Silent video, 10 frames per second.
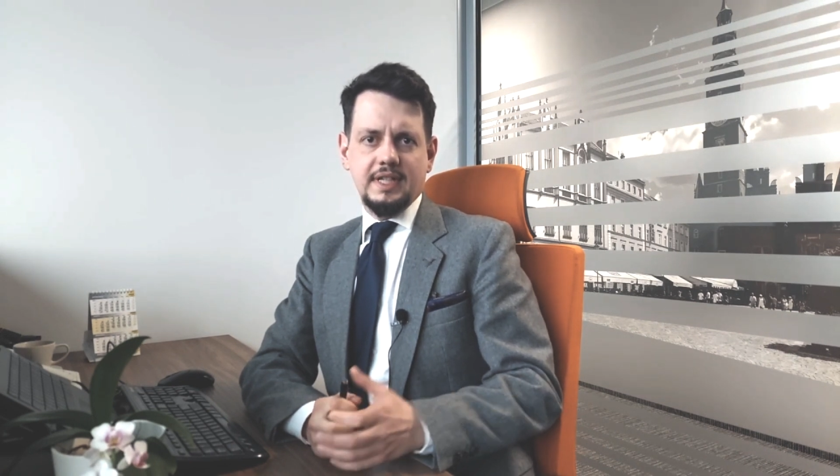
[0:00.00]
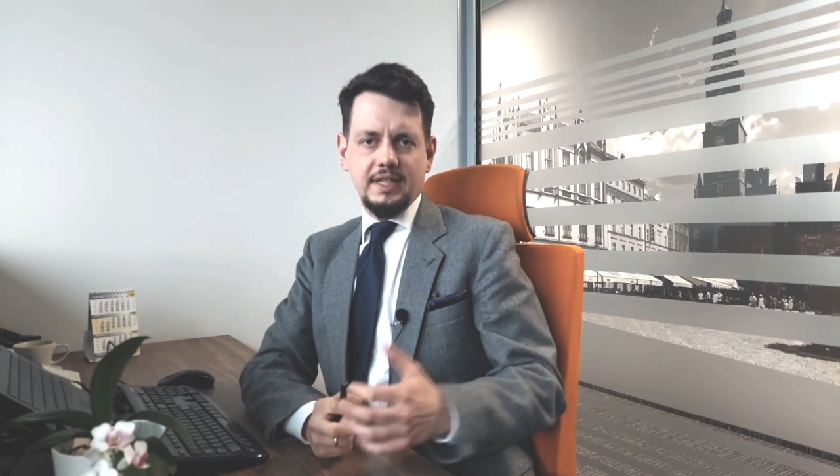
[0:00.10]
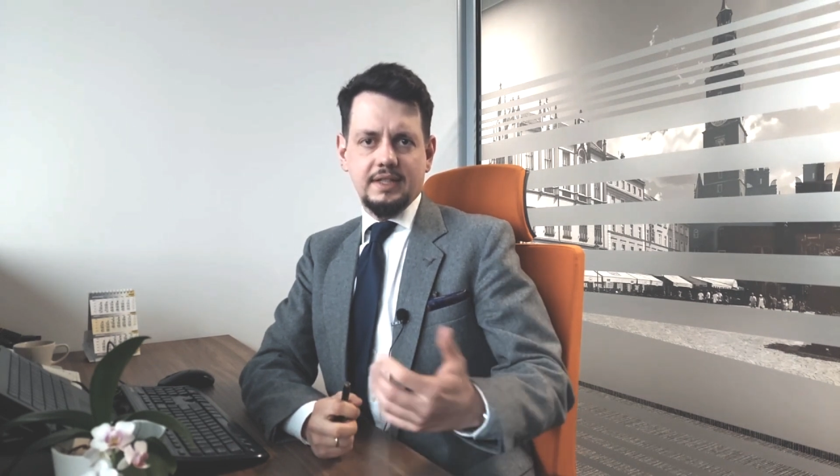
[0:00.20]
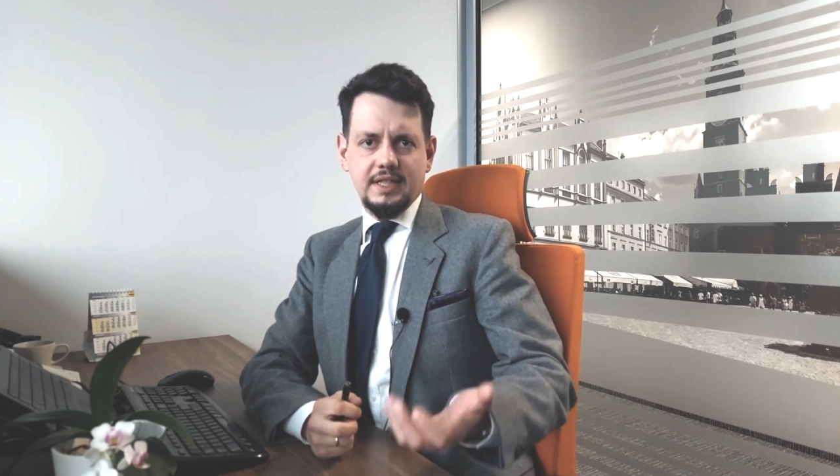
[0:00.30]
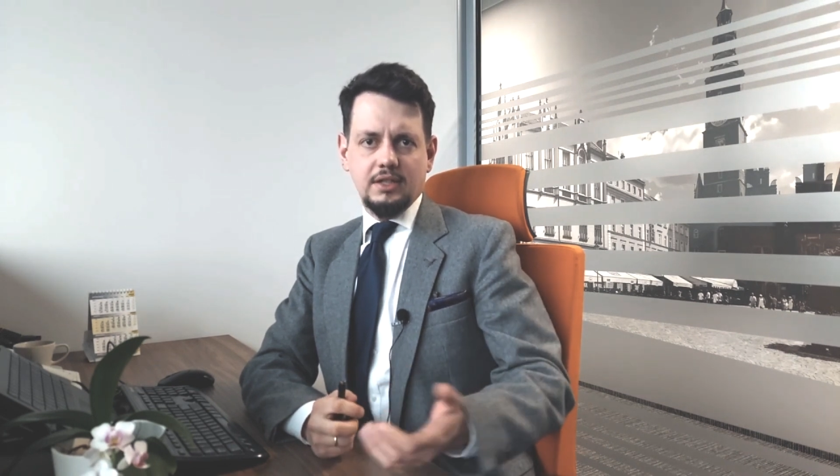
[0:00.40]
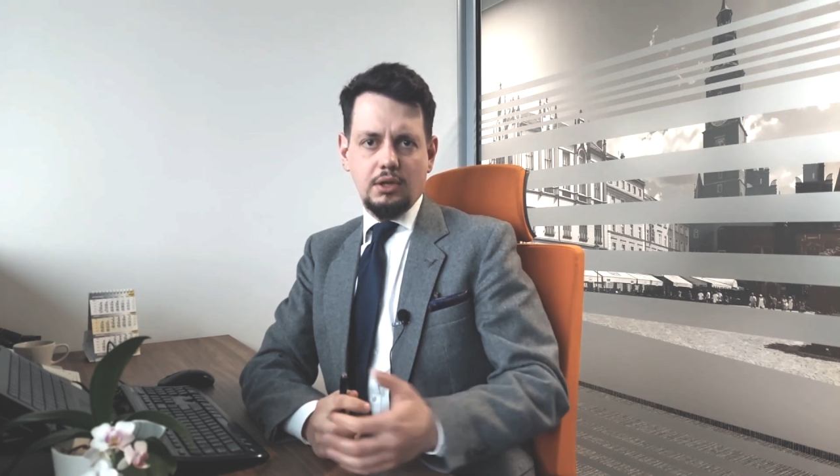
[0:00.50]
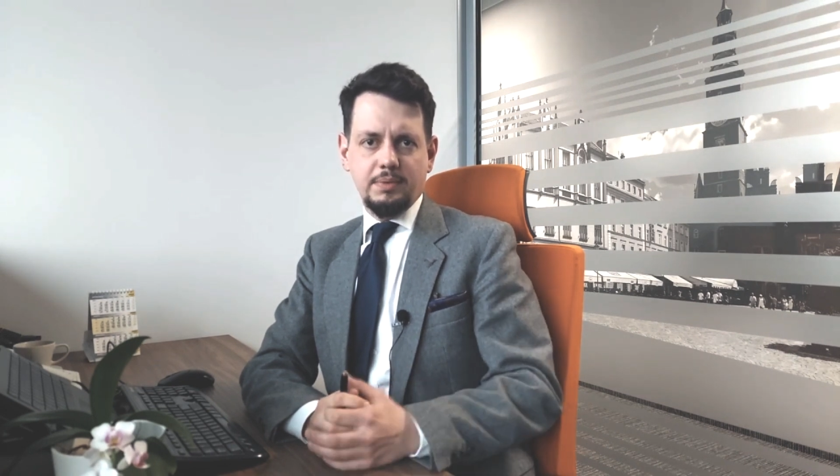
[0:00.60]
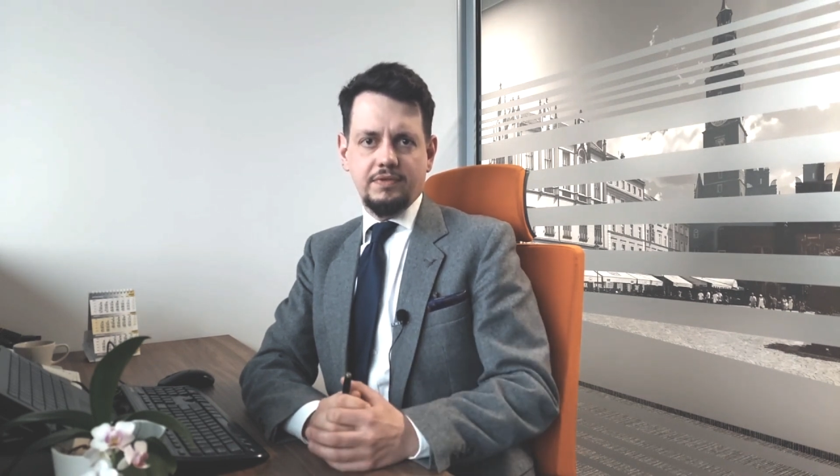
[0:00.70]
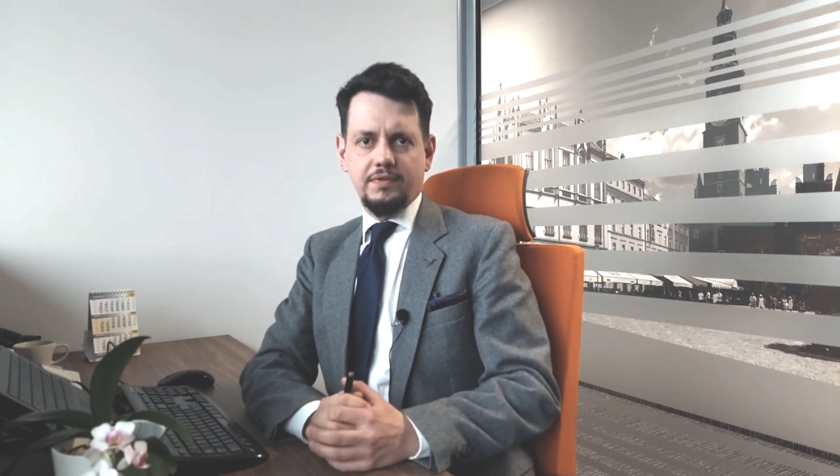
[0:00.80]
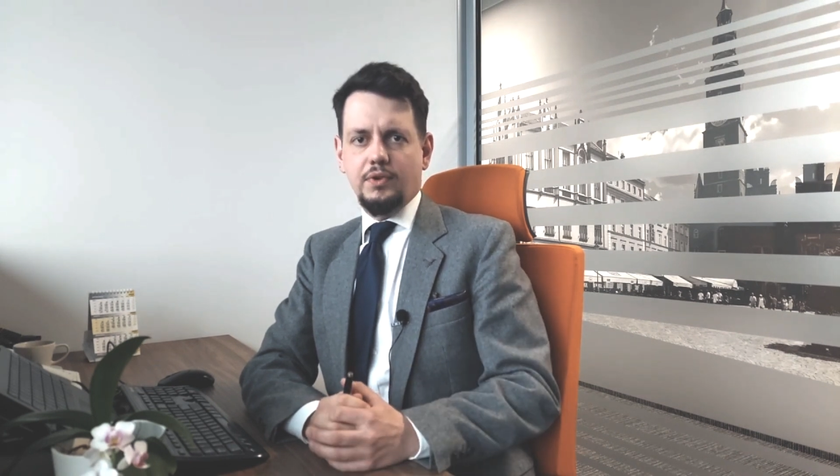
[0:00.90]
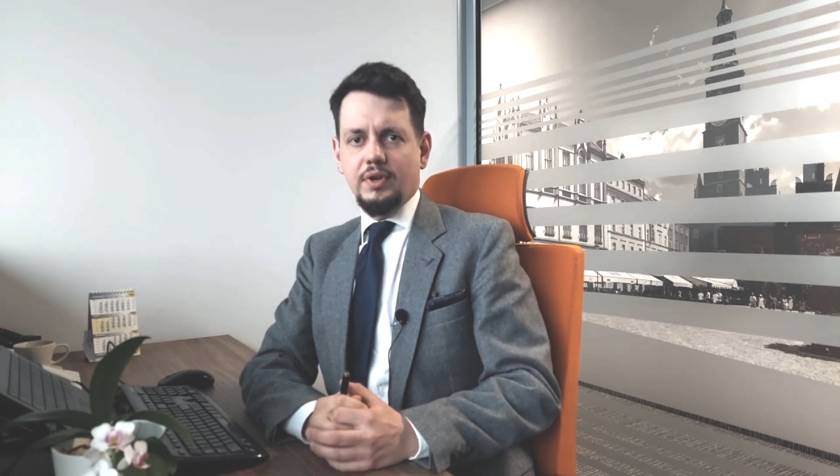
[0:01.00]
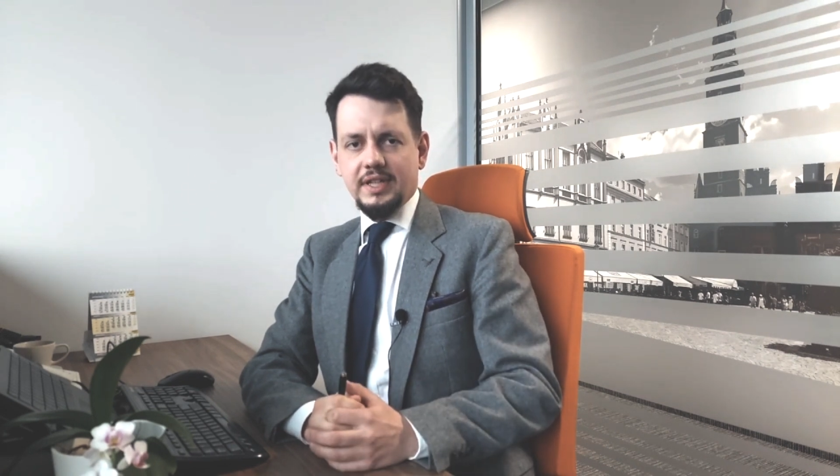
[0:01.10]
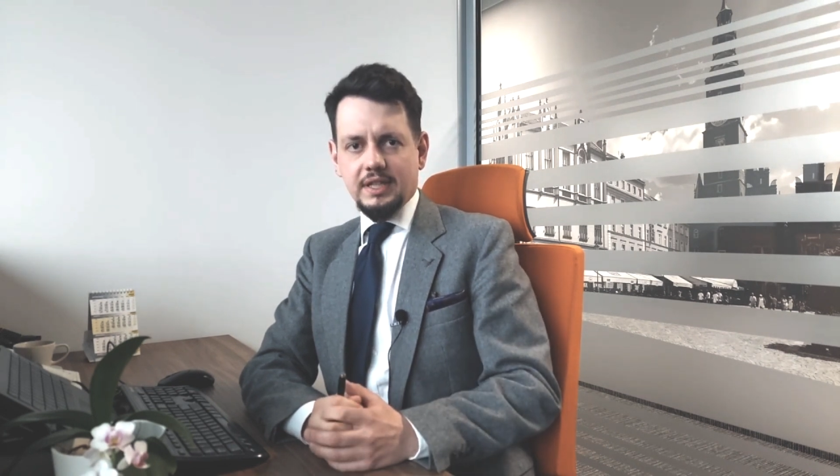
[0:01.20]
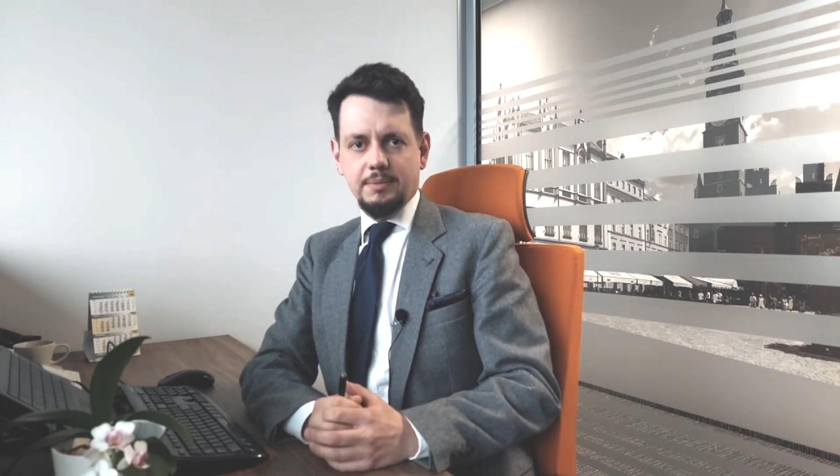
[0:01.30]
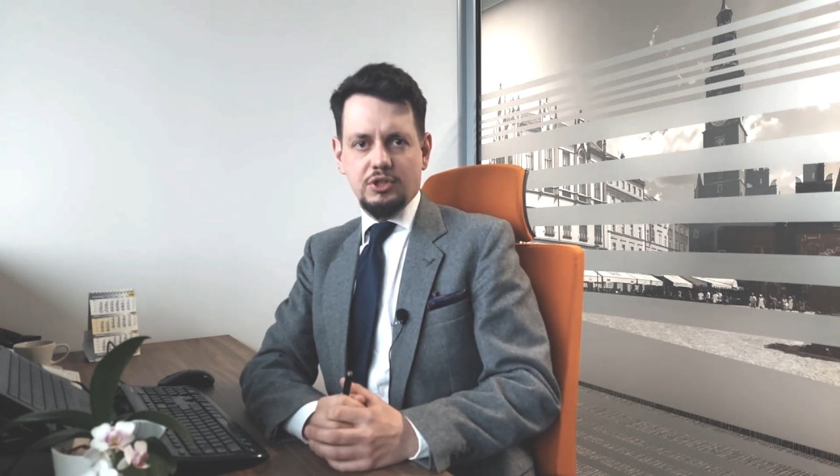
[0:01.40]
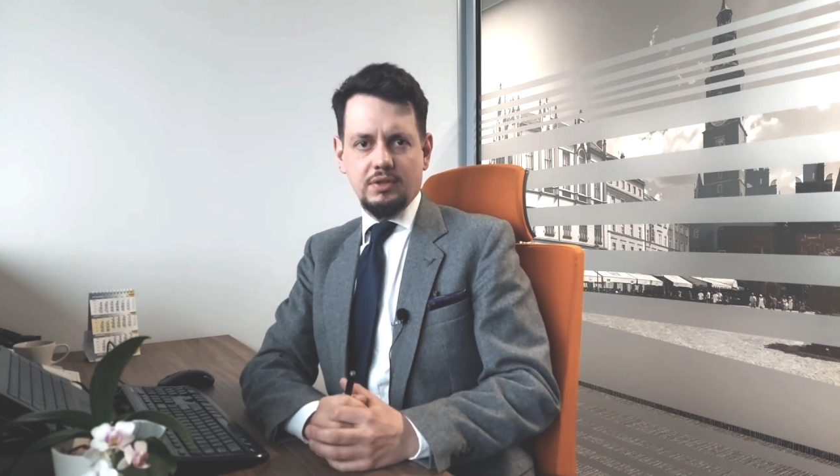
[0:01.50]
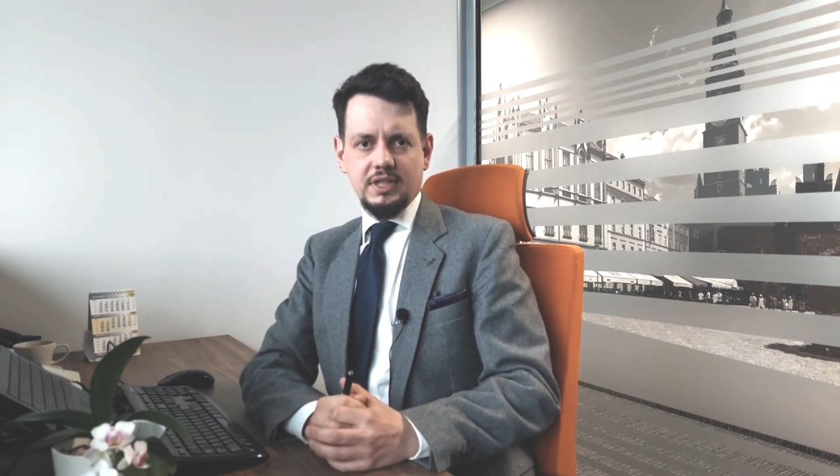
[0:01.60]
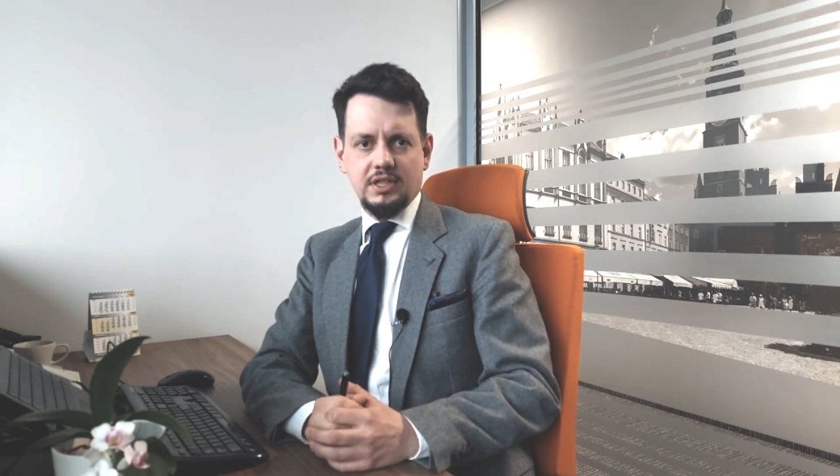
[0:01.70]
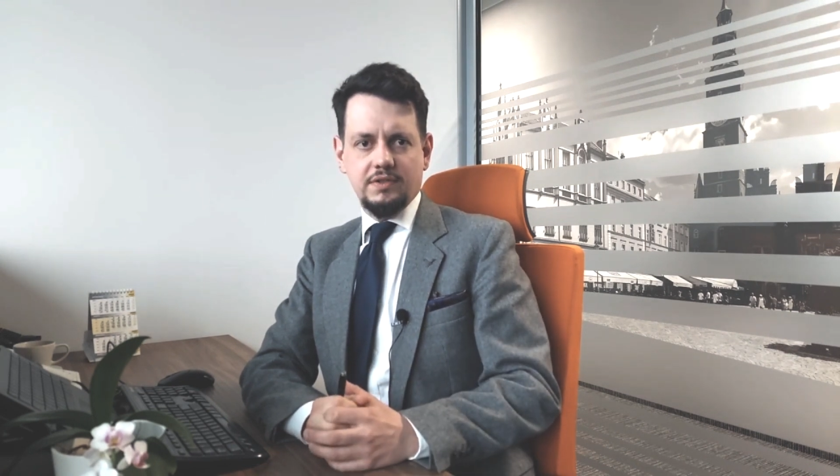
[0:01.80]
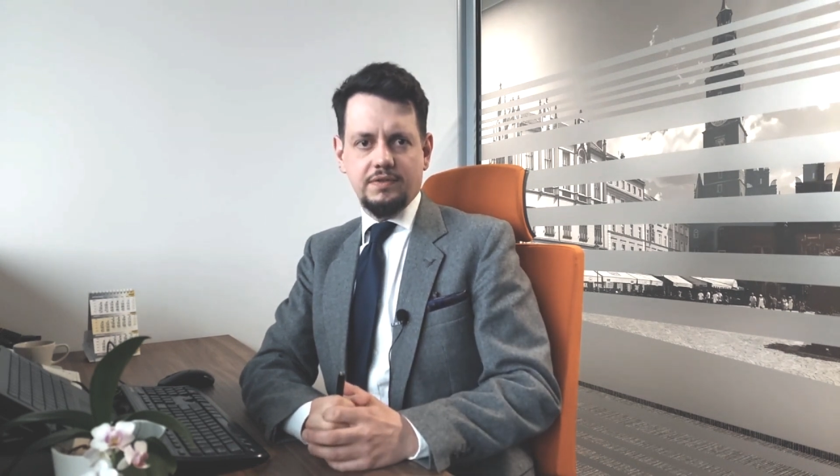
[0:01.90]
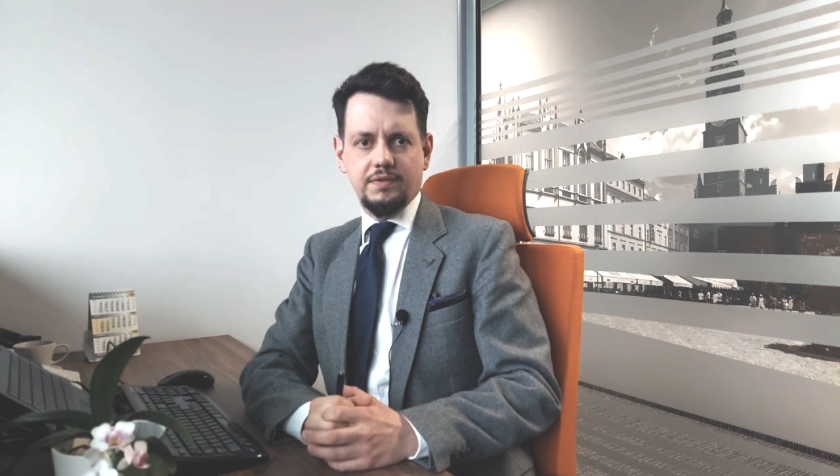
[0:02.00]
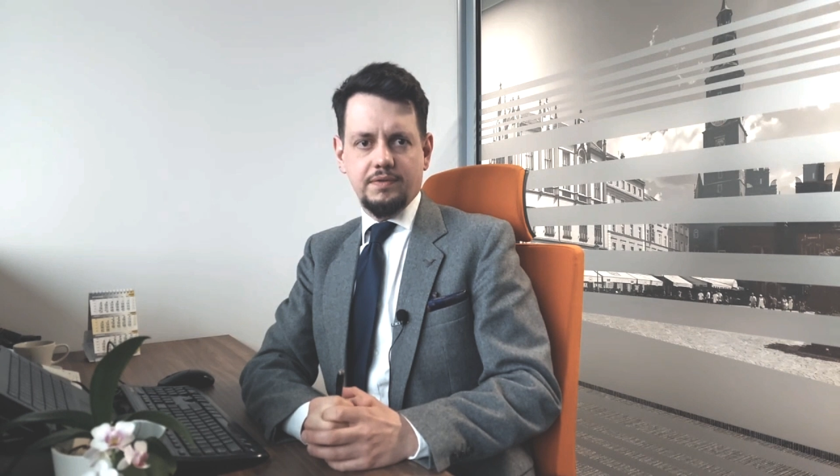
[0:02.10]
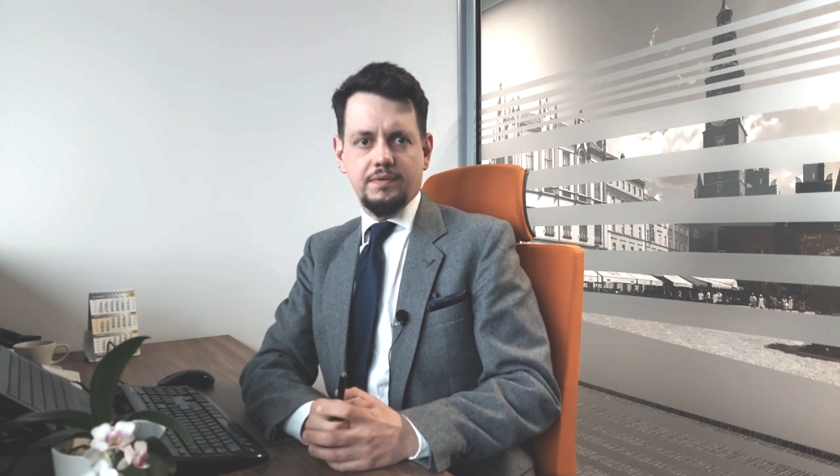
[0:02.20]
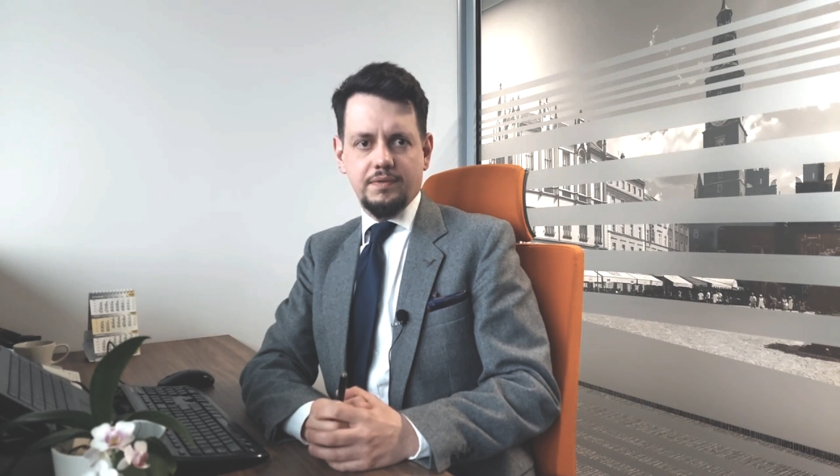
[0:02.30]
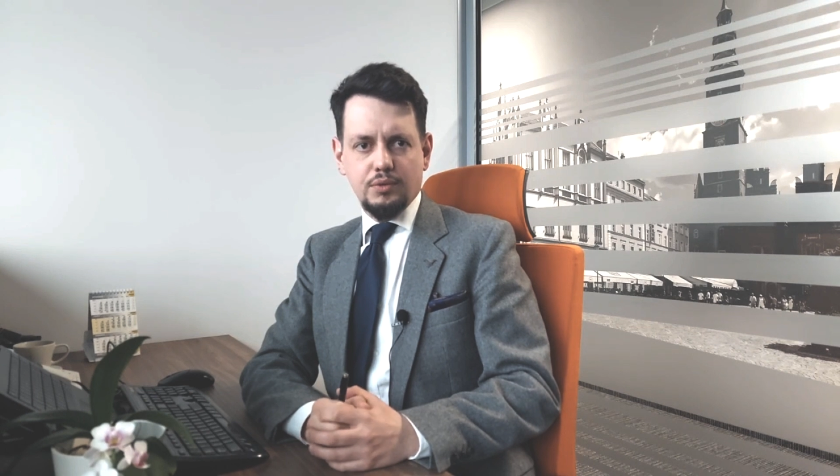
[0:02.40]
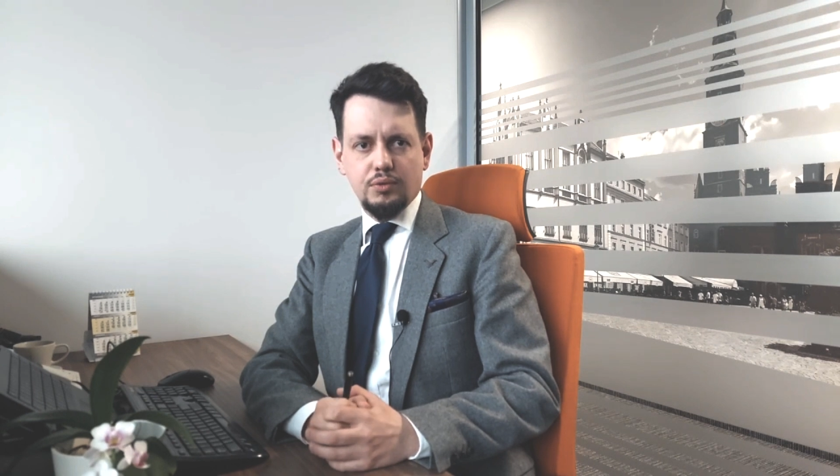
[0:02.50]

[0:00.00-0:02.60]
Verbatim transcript: ceny, ceny ropy w kolejnych miesiącach, czy w,